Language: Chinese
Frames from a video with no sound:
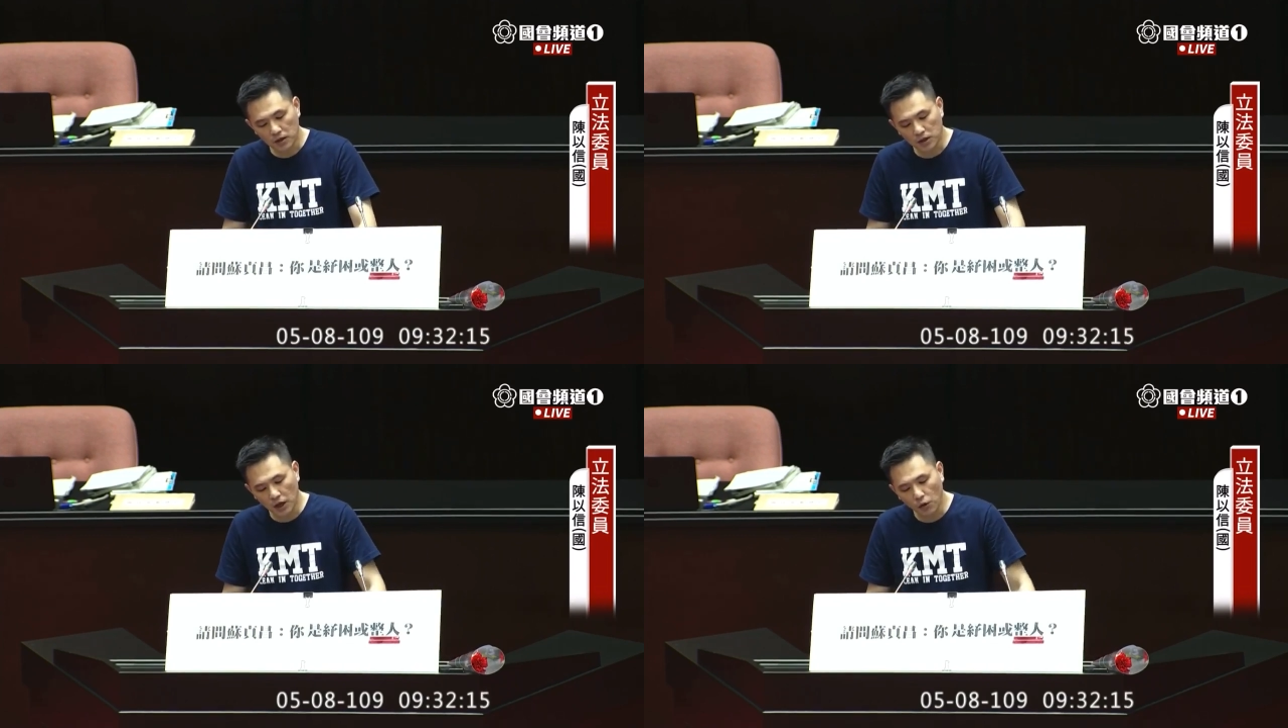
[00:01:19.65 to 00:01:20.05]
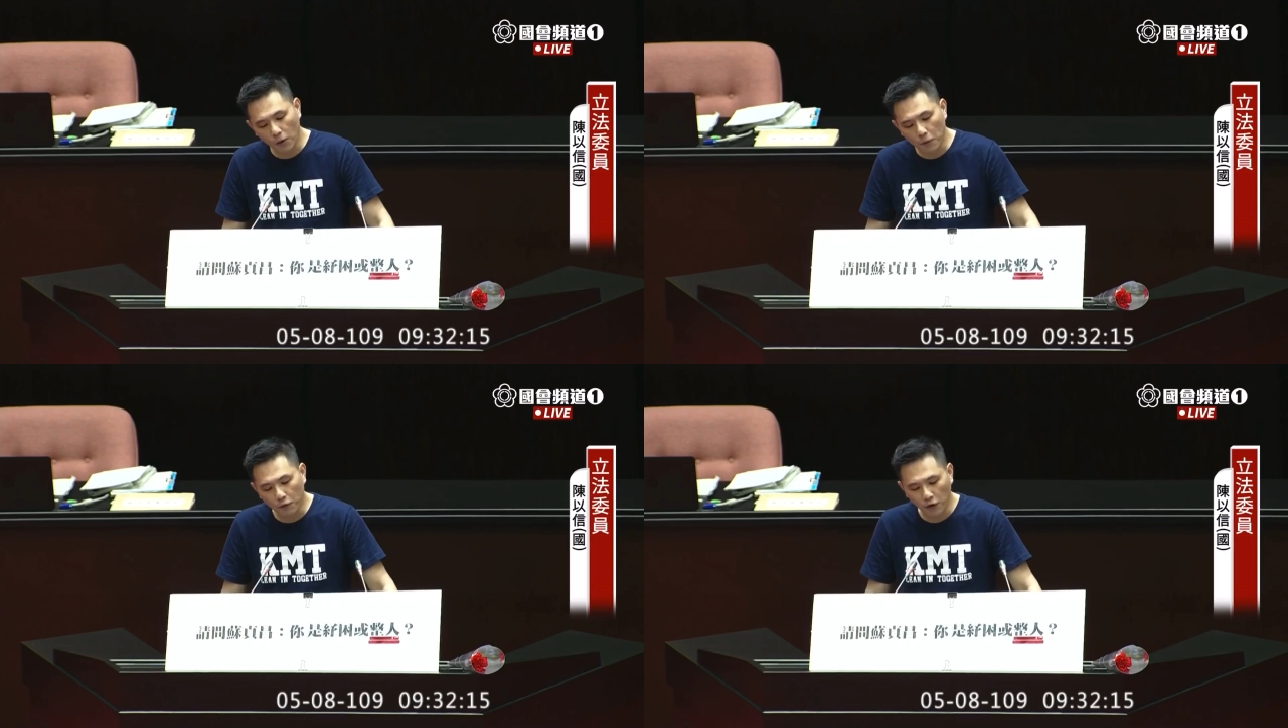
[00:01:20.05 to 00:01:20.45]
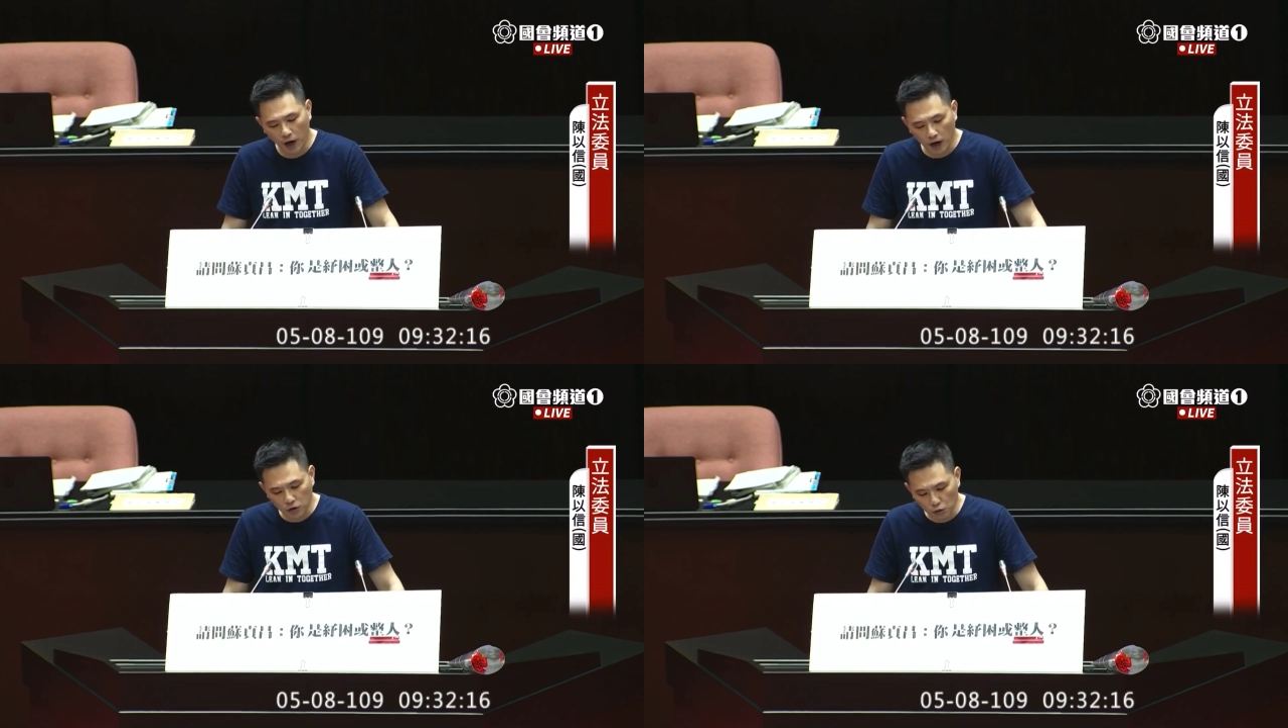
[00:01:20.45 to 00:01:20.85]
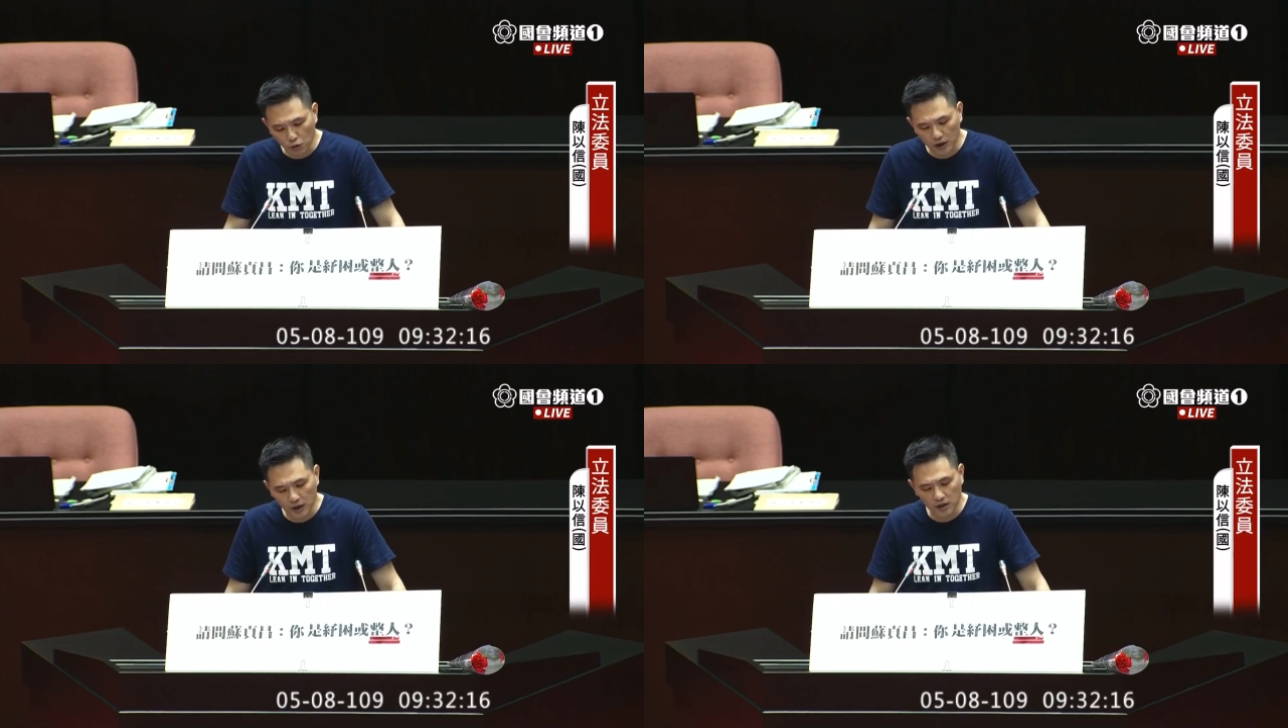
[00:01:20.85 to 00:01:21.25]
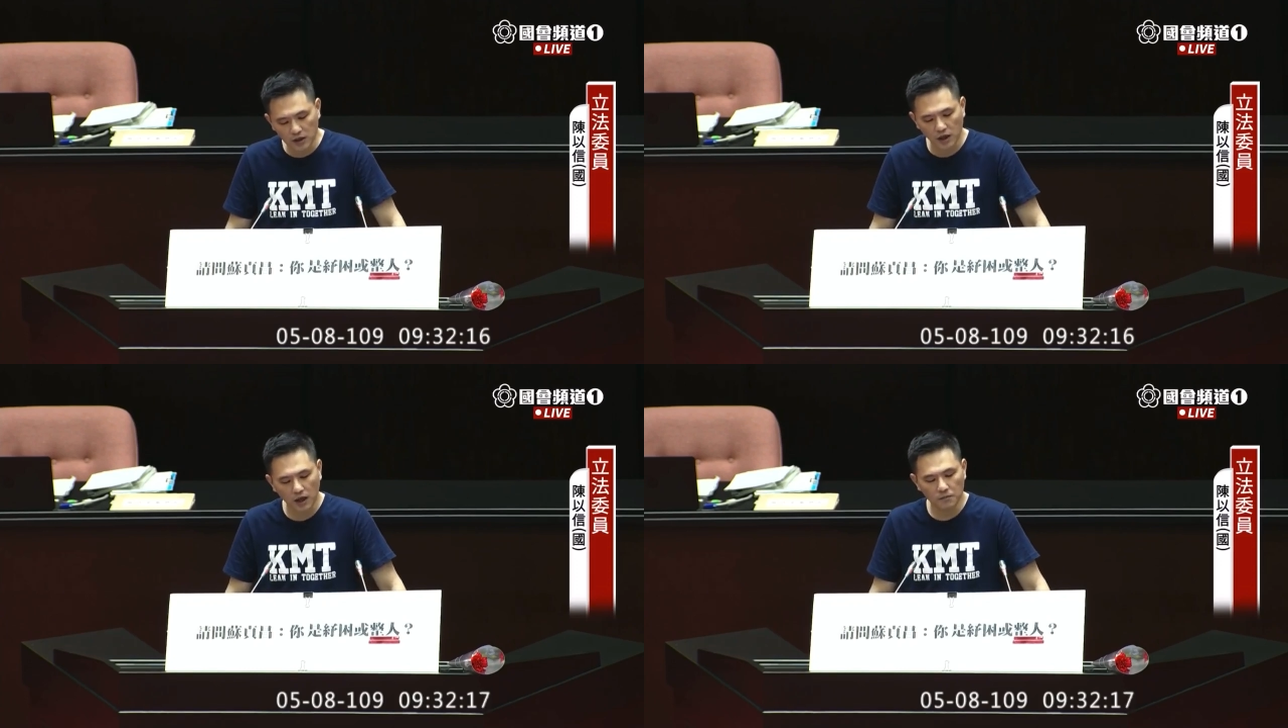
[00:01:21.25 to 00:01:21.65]
结果不符合纾困的
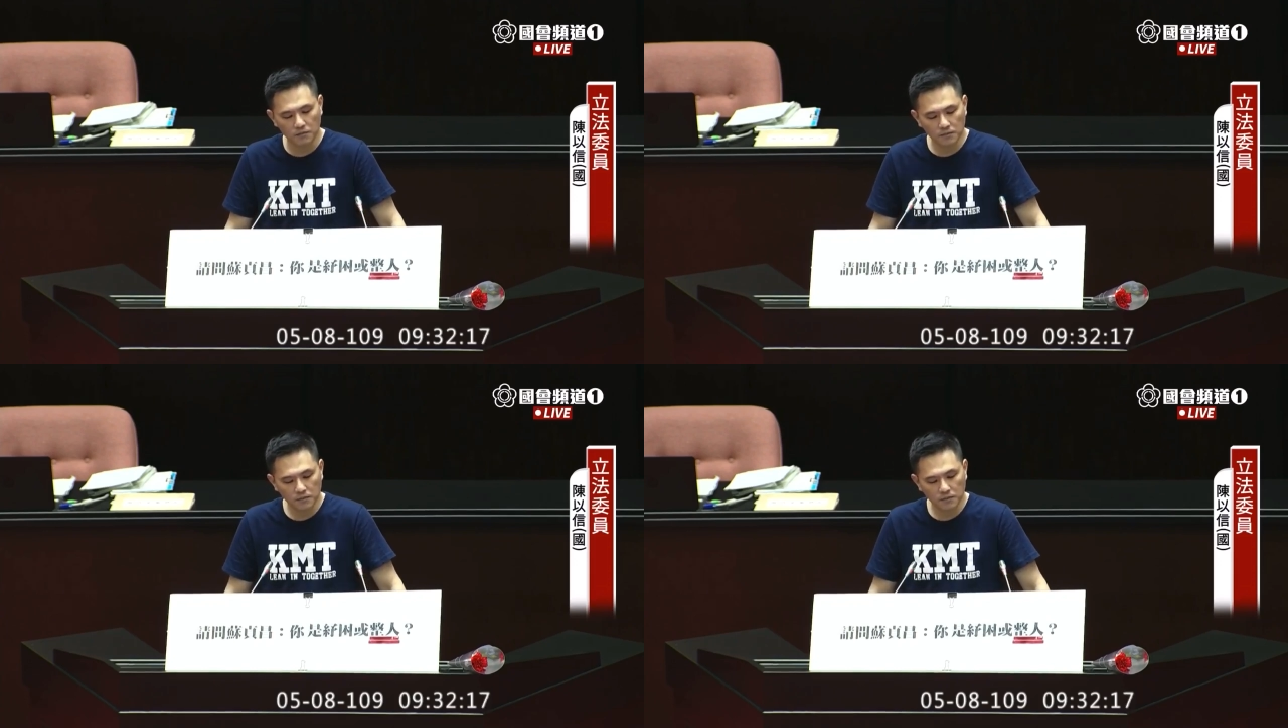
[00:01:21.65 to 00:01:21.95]
资格。